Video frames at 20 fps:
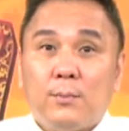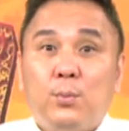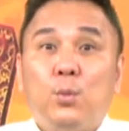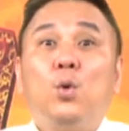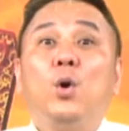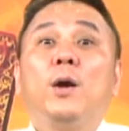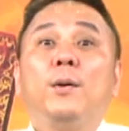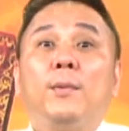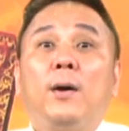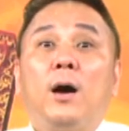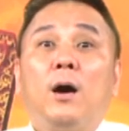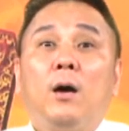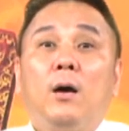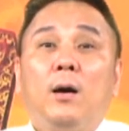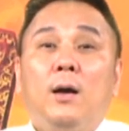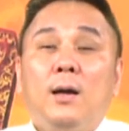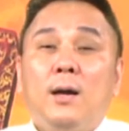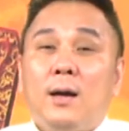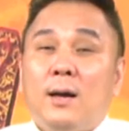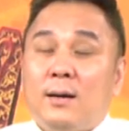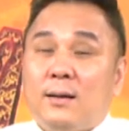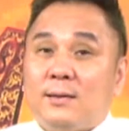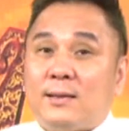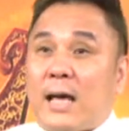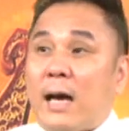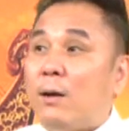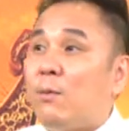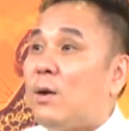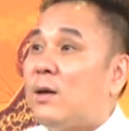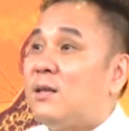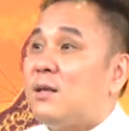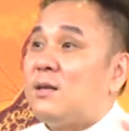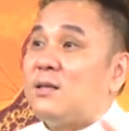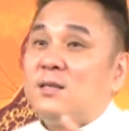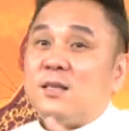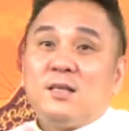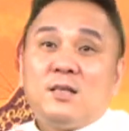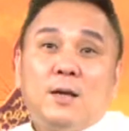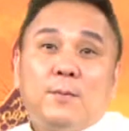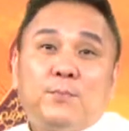不会嘛？哈。台湾的
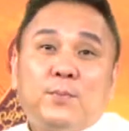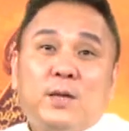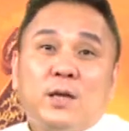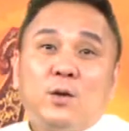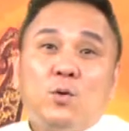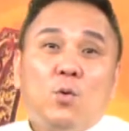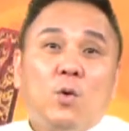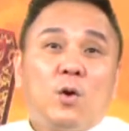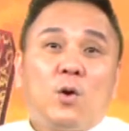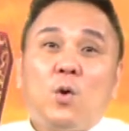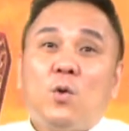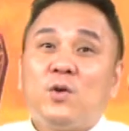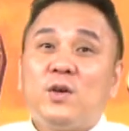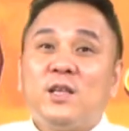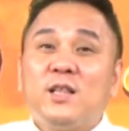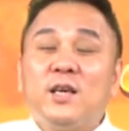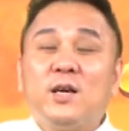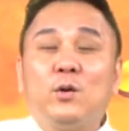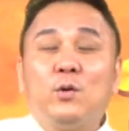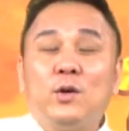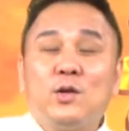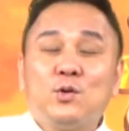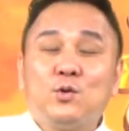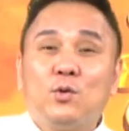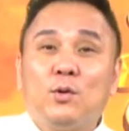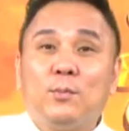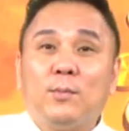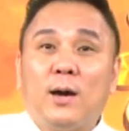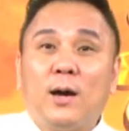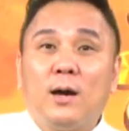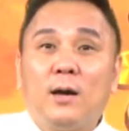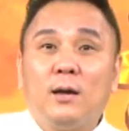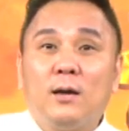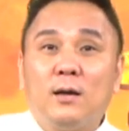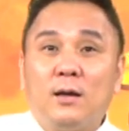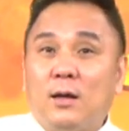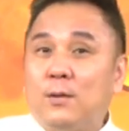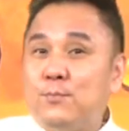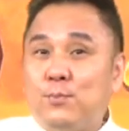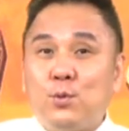这些苹果供应链会做吗？
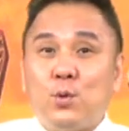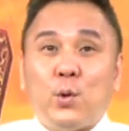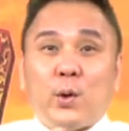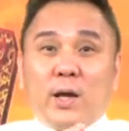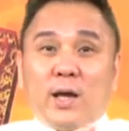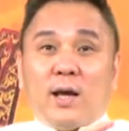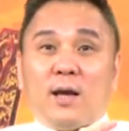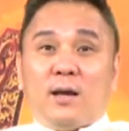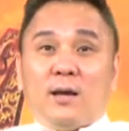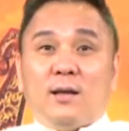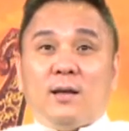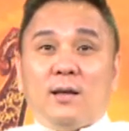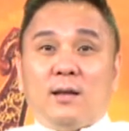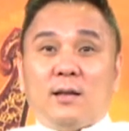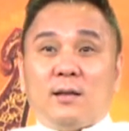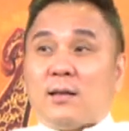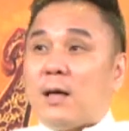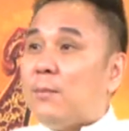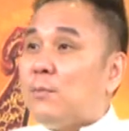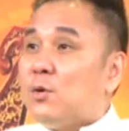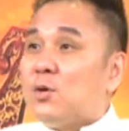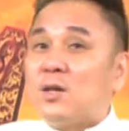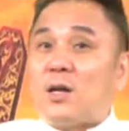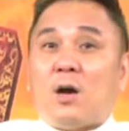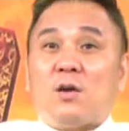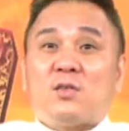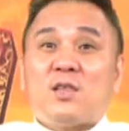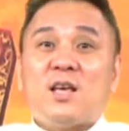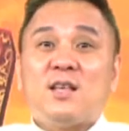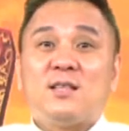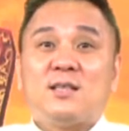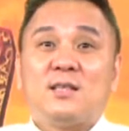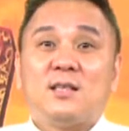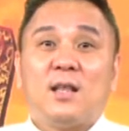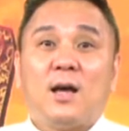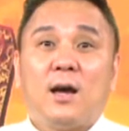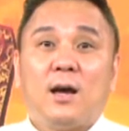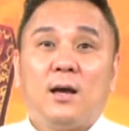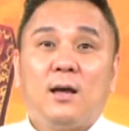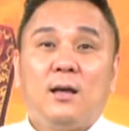哎，不会呀，他们都搞电子
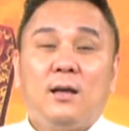的，